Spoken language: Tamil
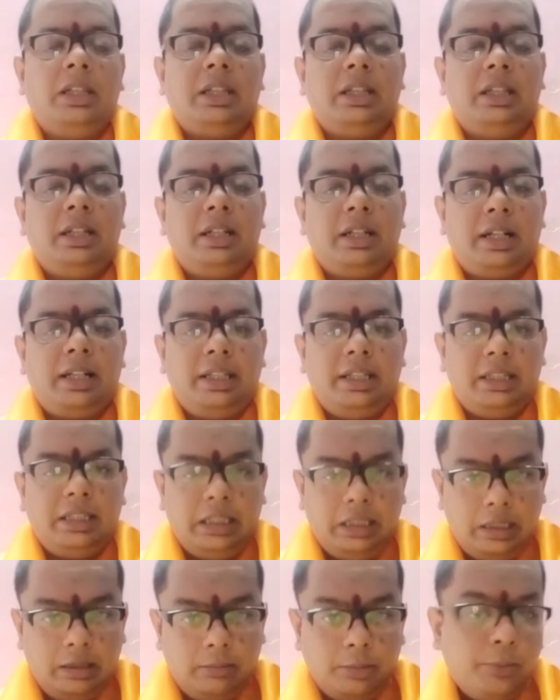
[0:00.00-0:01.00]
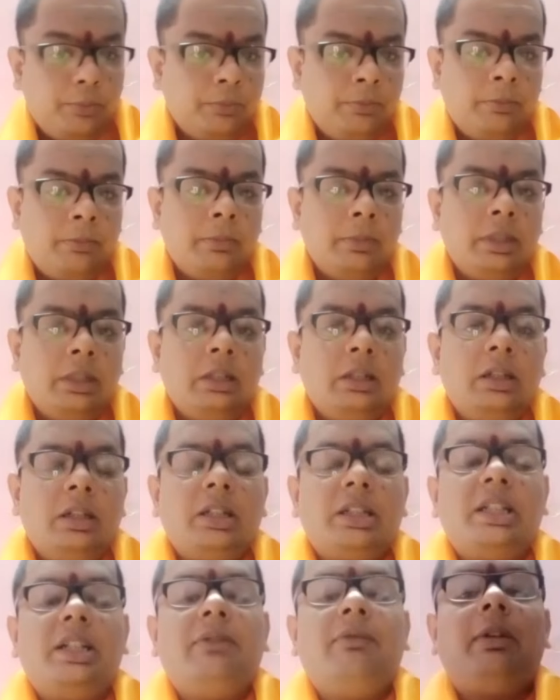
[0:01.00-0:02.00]
இன்றைய தினமும்
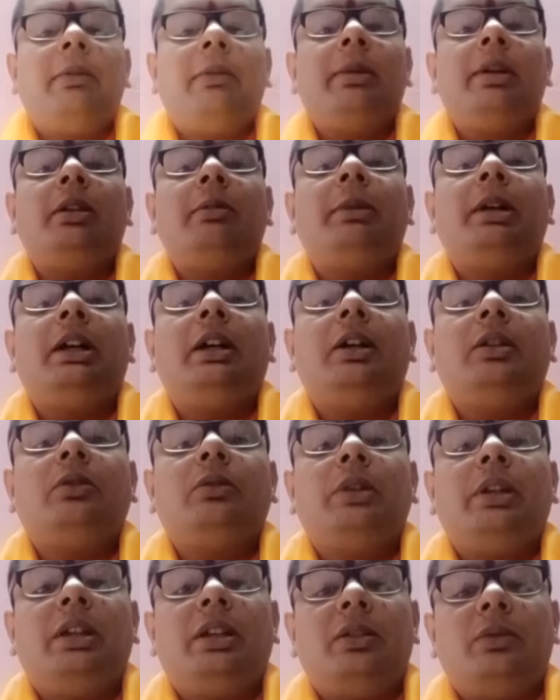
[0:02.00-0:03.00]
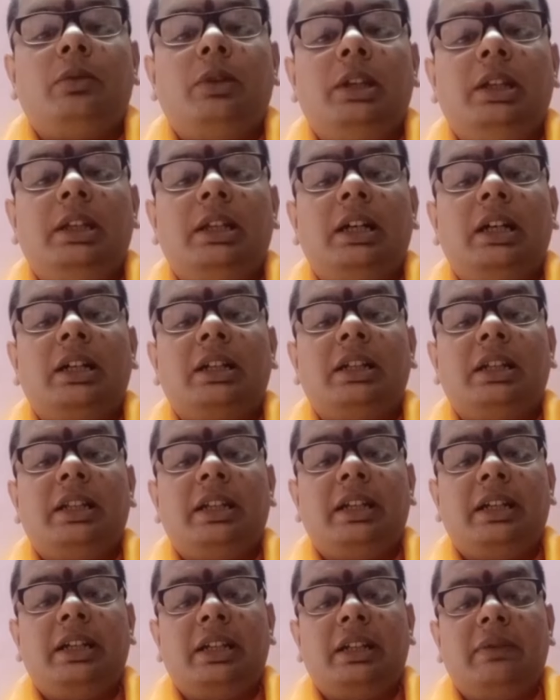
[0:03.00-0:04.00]
சிவபெருமானுடைய நுனி நாக்கில்
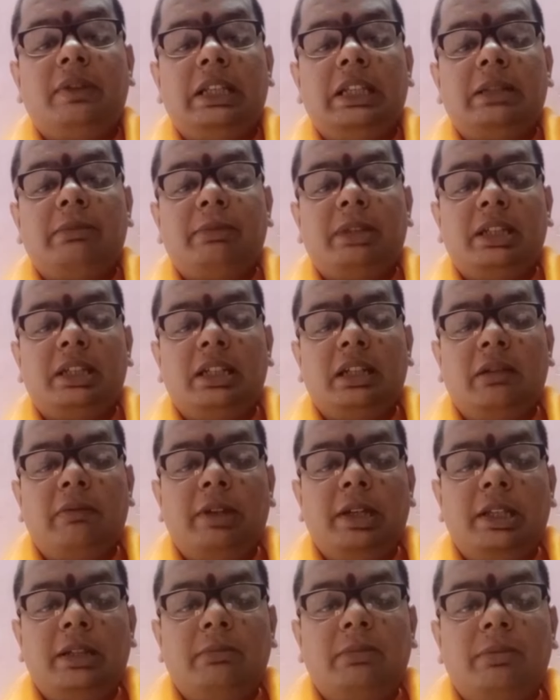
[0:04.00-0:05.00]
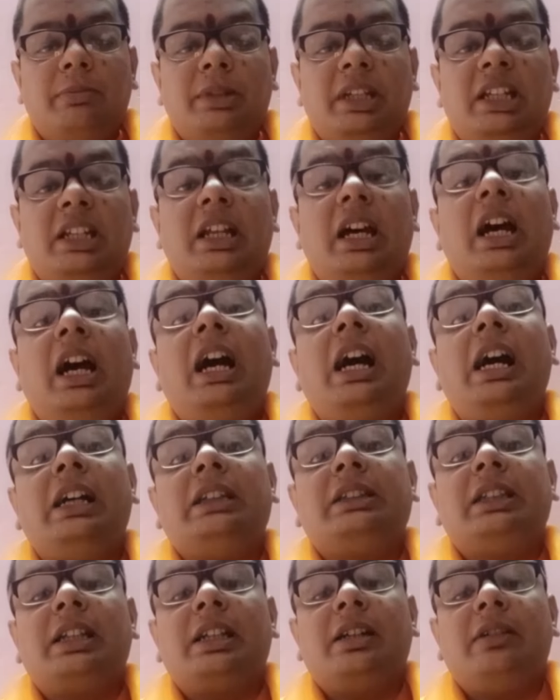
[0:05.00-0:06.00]
இருக்கிற வேதம் என்ன வேதம் அப்படின்னா
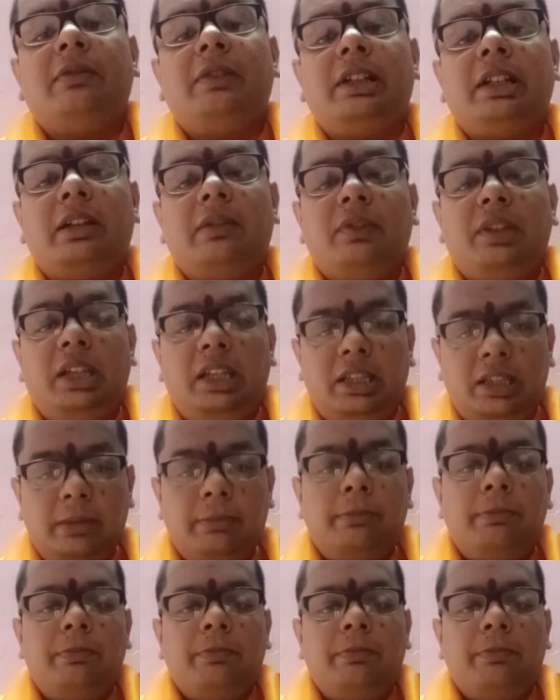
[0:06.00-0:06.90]
அதர்வன வேதம்